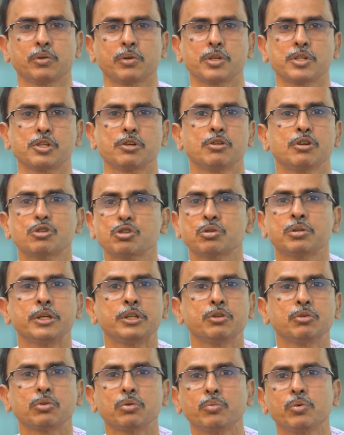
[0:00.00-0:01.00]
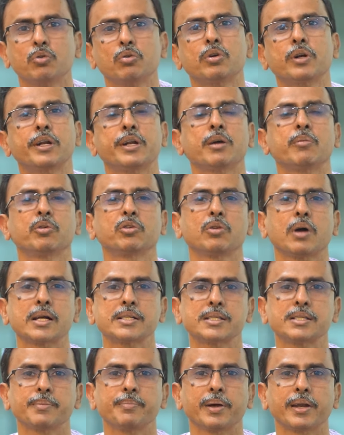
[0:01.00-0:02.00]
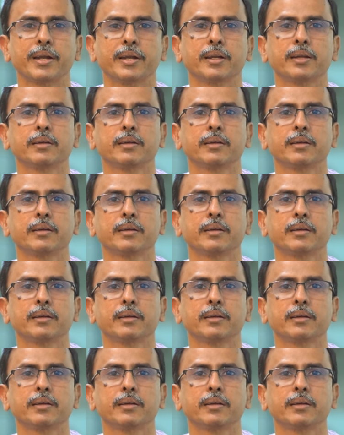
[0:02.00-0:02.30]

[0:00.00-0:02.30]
ধরে ছিল এই জন্য মুকুলটা ঠিকমতো আসতে পারেনি